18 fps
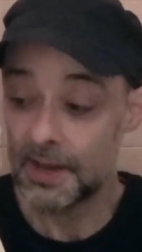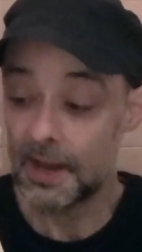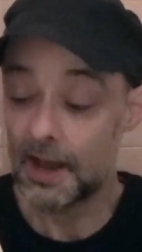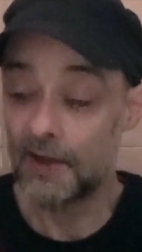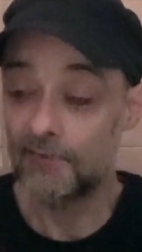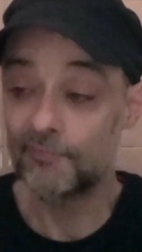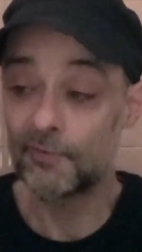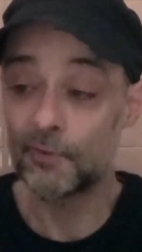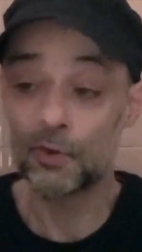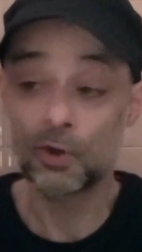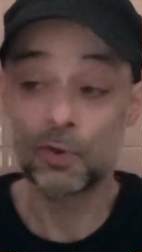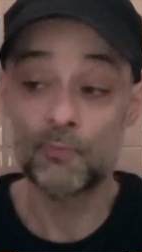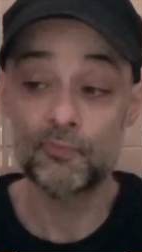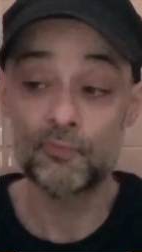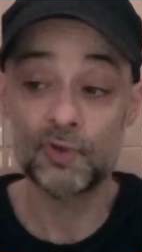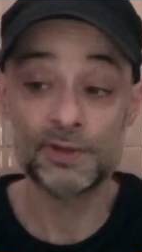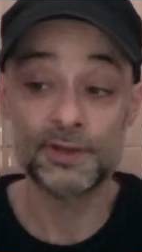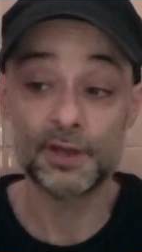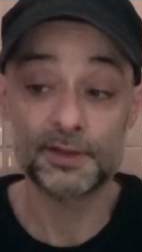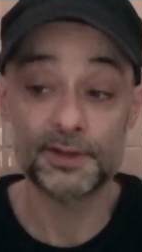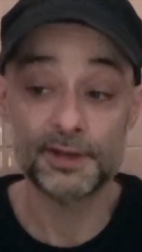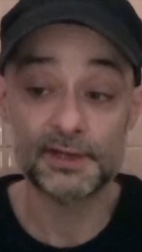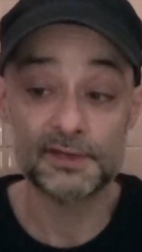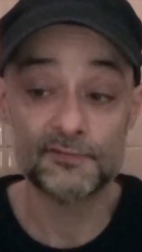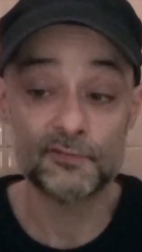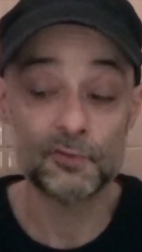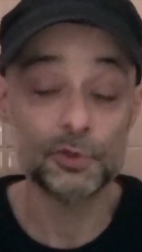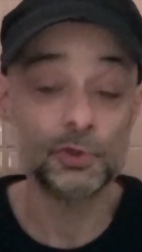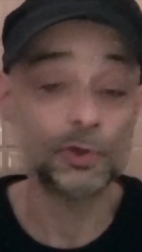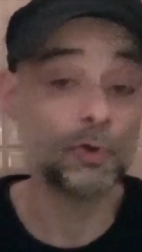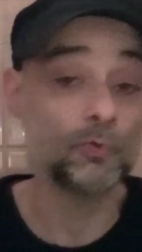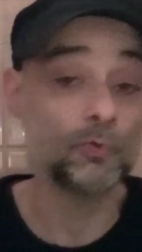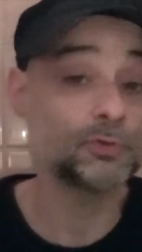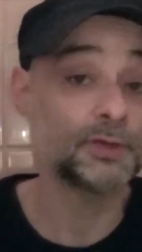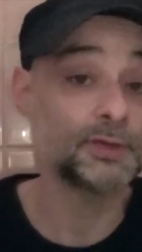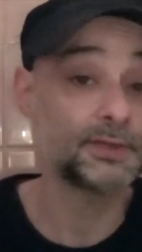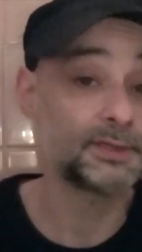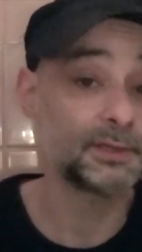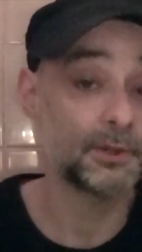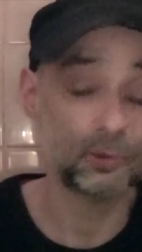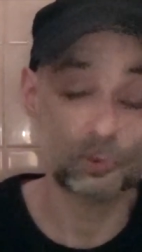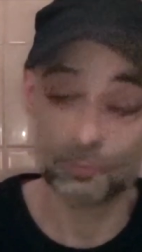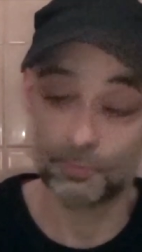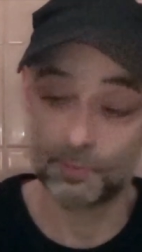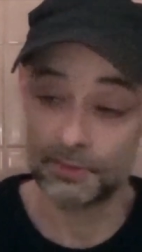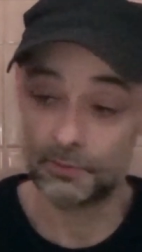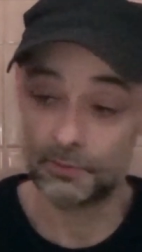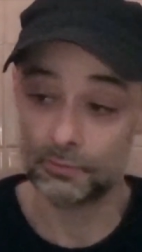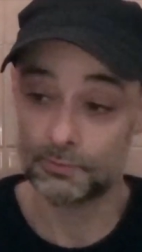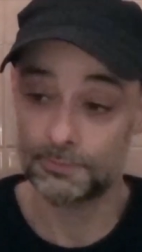avant l'emploi d'un exfoliant ou d'un tire comédon.